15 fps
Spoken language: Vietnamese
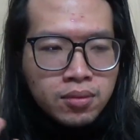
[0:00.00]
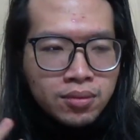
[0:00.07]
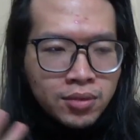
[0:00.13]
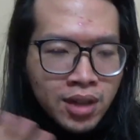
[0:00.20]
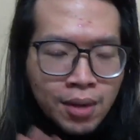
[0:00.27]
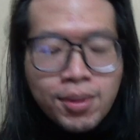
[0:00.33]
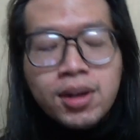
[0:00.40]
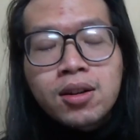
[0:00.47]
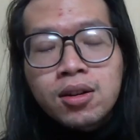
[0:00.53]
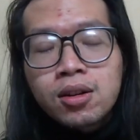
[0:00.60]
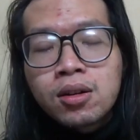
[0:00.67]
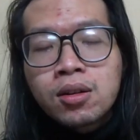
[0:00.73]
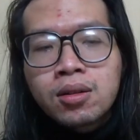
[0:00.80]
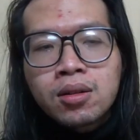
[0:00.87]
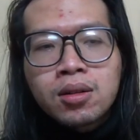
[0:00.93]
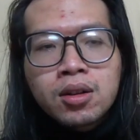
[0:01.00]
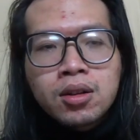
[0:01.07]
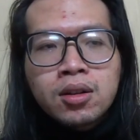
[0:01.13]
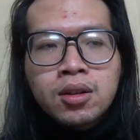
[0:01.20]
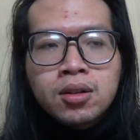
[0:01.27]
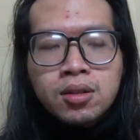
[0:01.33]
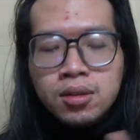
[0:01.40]
carbon co uh,
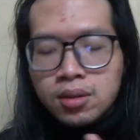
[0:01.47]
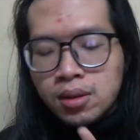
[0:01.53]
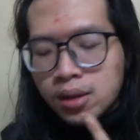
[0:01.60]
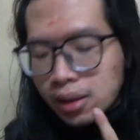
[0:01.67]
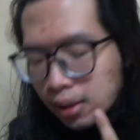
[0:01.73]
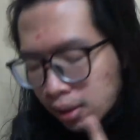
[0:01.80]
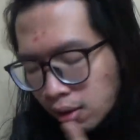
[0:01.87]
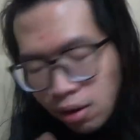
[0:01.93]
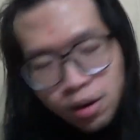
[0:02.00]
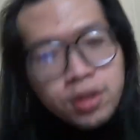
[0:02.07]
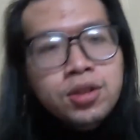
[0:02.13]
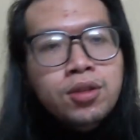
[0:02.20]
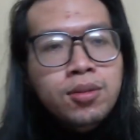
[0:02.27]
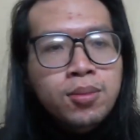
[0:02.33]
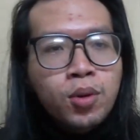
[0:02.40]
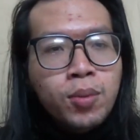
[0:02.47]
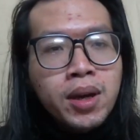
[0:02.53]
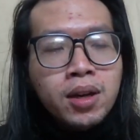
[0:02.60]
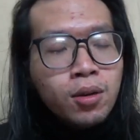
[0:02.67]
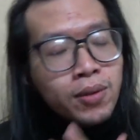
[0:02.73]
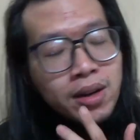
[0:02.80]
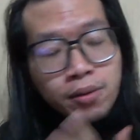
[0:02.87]
original pomade
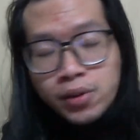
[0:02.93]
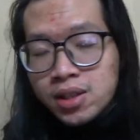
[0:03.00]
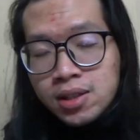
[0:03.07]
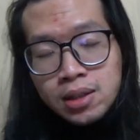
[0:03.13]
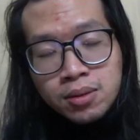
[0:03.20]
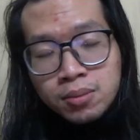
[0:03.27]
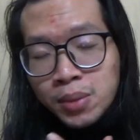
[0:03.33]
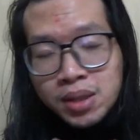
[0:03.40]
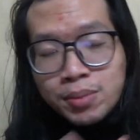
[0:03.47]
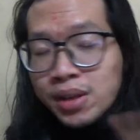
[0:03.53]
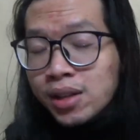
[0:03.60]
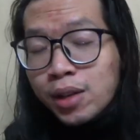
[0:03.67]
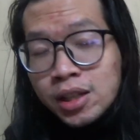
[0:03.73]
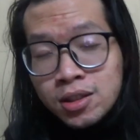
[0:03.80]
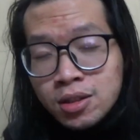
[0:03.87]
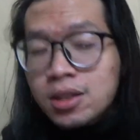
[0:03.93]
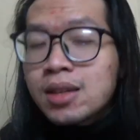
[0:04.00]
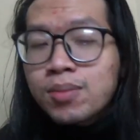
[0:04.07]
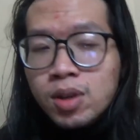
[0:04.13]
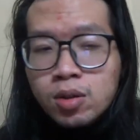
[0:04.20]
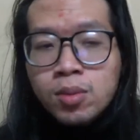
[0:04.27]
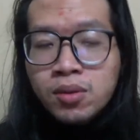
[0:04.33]
không phải là vì gì mình mình đang
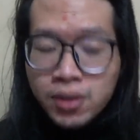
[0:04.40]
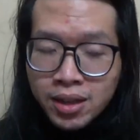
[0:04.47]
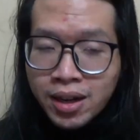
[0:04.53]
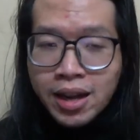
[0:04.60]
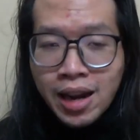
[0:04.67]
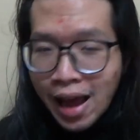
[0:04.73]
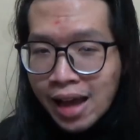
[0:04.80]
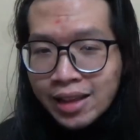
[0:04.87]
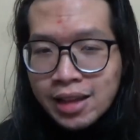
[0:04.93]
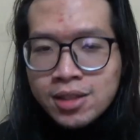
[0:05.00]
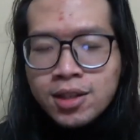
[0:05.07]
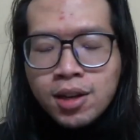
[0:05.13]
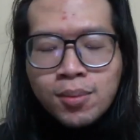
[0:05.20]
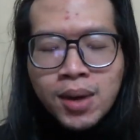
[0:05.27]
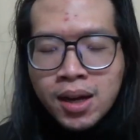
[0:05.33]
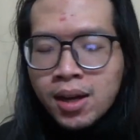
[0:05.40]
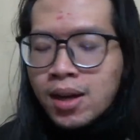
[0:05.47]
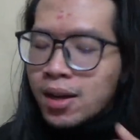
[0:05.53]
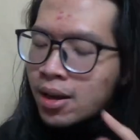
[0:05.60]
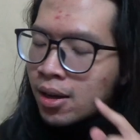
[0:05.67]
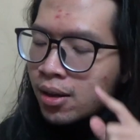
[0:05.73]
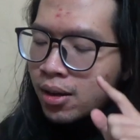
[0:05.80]
dìm đâu bởi vì cái này là hàng tài trợ mà
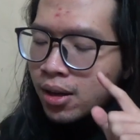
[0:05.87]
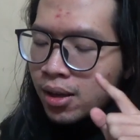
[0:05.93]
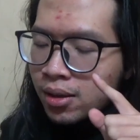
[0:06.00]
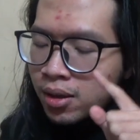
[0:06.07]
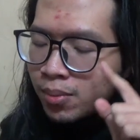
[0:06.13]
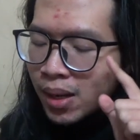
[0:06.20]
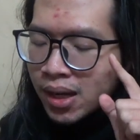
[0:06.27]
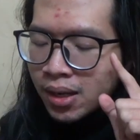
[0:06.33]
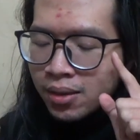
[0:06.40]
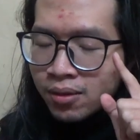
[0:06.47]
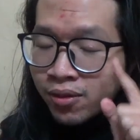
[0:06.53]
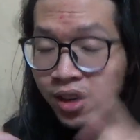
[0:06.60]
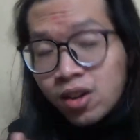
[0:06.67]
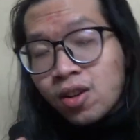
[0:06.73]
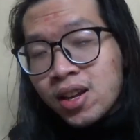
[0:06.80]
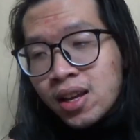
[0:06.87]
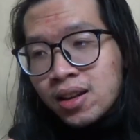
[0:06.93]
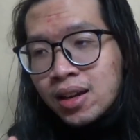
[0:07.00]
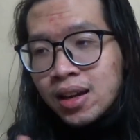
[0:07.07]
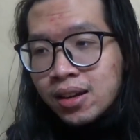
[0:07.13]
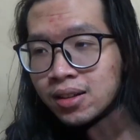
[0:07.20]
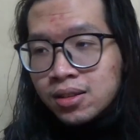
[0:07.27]
nhưng mà phải nói
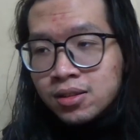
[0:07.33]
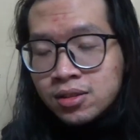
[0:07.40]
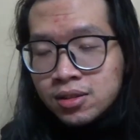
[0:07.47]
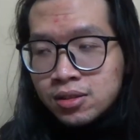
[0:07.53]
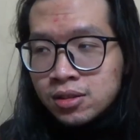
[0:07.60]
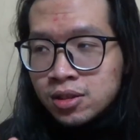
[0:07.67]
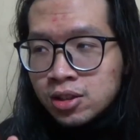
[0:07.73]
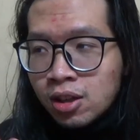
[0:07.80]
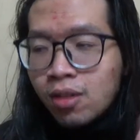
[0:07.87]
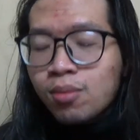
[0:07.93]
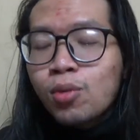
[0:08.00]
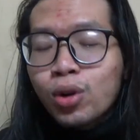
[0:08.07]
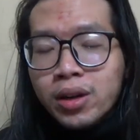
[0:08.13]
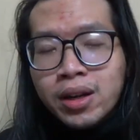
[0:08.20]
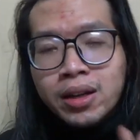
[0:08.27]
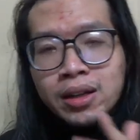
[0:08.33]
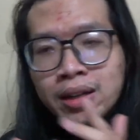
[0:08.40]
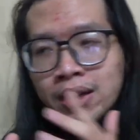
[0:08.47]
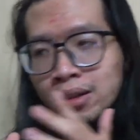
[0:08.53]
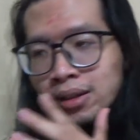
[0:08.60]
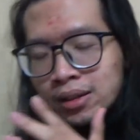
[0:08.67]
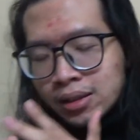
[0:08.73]
rằng là trong một
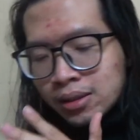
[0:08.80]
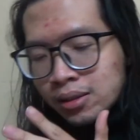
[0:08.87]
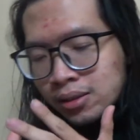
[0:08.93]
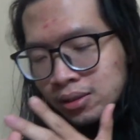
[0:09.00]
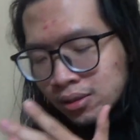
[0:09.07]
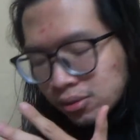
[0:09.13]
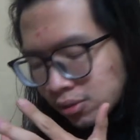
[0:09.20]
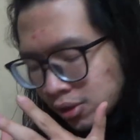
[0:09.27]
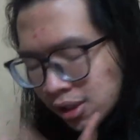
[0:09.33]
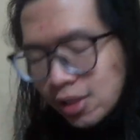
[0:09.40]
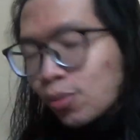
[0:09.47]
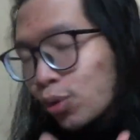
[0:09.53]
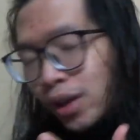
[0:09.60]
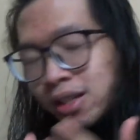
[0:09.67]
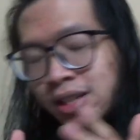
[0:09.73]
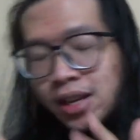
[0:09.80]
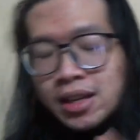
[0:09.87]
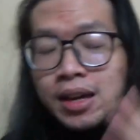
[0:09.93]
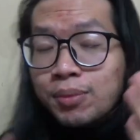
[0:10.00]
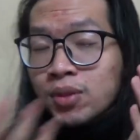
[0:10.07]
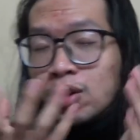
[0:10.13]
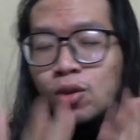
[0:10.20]
chỉ một cái trải
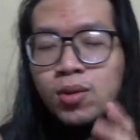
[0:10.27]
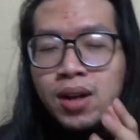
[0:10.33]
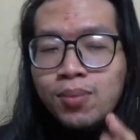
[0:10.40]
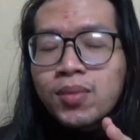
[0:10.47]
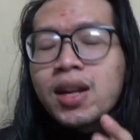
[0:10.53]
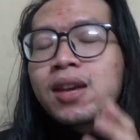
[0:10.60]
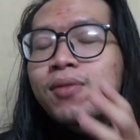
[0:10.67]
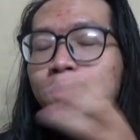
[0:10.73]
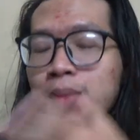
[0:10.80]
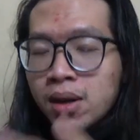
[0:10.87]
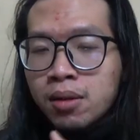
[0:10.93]
nghiệm từ lúc cầm lên và mở